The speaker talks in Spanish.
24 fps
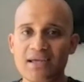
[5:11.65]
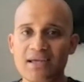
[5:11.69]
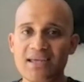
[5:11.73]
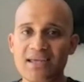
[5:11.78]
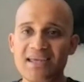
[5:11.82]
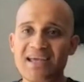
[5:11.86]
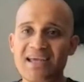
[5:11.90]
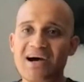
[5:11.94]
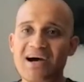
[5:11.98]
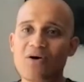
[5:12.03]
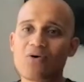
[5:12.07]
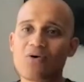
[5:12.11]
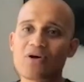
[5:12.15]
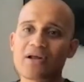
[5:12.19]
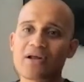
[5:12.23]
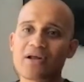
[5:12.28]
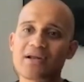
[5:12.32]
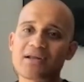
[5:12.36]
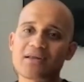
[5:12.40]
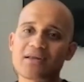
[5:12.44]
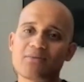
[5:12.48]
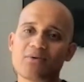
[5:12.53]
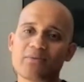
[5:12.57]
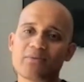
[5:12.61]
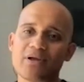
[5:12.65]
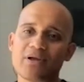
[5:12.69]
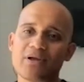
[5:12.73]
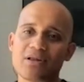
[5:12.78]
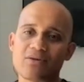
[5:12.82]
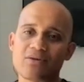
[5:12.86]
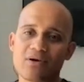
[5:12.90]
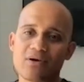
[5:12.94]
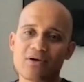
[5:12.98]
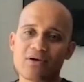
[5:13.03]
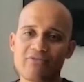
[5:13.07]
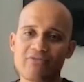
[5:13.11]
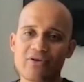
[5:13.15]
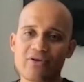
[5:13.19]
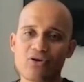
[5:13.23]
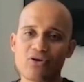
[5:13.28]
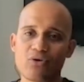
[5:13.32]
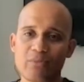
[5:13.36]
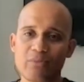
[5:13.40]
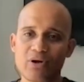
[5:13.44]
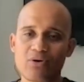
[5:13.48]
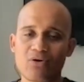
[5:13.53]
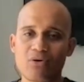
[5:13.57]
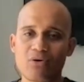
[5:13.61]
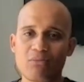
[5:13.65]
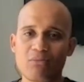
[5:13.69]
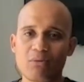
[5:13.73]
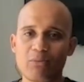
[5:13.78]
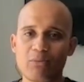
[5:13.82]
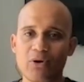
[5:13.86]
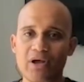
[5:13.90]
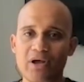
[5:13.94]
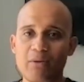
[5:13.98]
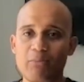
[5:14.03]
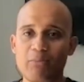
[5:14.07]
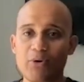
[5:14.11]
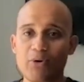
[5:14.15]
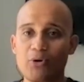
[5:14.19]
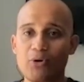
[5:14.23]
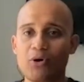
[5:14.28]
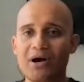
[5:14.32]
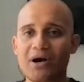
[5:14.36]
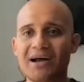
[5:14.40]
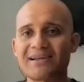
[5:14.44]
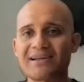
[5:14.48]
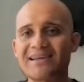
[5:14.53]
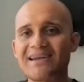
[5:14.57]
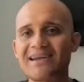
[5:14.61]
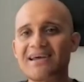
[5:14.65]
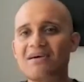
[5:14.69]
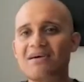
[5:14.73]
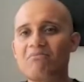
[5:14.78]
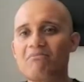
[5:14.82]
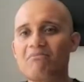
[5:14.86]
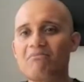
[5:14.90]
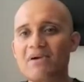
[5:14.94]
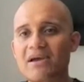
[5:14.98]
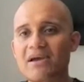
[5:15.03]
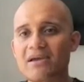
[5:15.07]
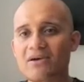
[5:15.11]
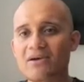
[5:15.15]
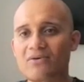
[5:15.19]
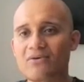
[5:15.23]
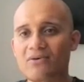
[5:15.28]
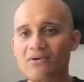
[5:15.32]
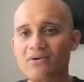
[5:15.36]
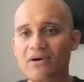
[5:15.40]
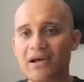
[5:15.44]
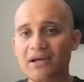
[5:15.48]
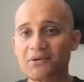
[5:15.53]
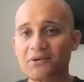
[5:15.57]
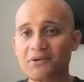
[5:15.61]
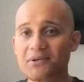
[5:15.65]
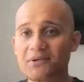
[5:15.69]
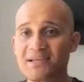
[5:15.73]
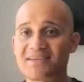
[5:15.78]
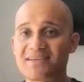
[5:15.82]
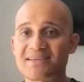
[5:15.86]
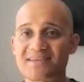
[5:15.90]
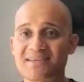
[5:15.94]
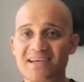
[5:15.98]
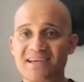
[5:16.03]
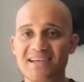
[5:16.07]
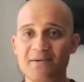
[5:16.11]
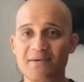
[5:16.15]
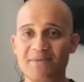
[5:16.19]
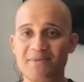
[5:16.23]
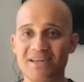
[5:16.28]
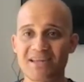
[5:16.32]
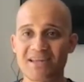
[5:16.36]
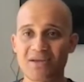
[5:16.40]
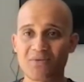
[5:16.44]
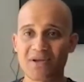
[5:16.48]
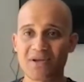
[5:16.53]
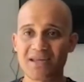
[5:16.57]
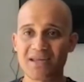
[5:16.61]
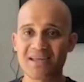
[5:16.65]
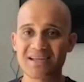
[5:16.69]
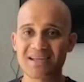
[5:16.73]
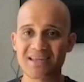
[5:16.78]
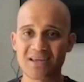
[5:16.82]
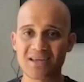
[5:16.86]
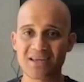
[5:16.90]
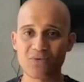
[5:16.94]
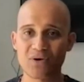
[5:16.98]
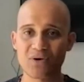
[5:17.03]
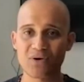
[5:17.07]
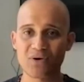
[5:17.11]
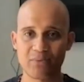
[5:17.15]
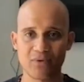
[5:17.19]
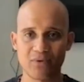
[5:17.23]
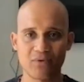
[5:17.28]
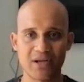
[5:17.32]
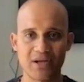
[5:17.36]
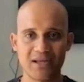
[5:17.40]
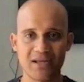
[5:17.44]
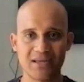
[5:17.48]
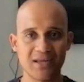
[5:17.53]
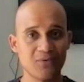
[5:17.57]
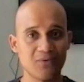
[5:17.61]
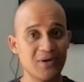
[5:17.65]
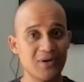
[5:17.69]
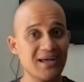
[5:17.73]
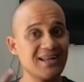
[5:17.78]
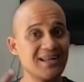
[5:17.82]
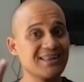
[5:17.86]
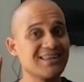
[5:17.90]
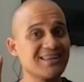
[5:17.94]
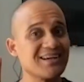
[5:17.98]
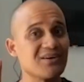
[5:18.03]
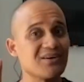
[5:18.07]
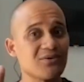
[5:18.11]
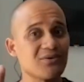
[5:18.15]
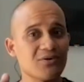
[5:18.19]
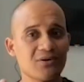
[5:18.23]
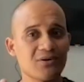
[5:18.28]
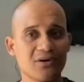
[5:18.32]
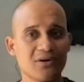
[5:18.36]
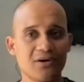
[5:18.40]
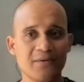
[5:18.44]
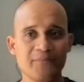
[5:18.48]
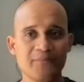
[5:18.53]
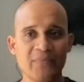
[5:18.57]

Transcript: y ahora en este momento hay fenómenos como por ejemplo los cárteles en México, que no necesariamente hay una dictadura, pero una dictadura del terror,